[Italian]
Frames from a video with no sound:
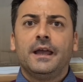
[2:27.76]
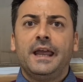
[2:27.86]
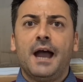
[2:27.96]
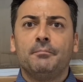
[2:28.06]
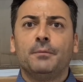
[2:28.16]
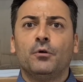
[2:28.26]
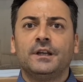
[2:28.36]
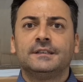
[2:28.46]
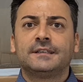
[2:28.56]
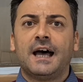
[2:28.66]
e a
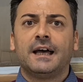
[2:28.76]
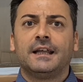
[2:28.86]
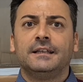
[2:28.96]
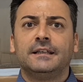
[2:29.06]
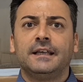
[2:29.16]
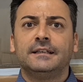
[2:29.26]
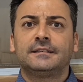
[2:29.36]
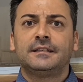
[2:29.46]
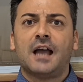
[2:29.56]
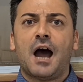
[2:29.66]
memorizzare dei
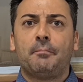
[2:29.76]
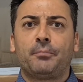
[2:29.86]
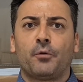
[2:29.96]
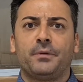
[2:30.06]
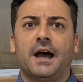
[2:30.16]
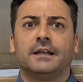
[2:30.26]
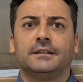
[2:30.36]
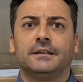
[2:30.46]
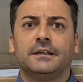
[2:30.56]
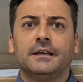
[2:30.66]
testi
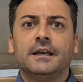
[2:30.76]
appropriati,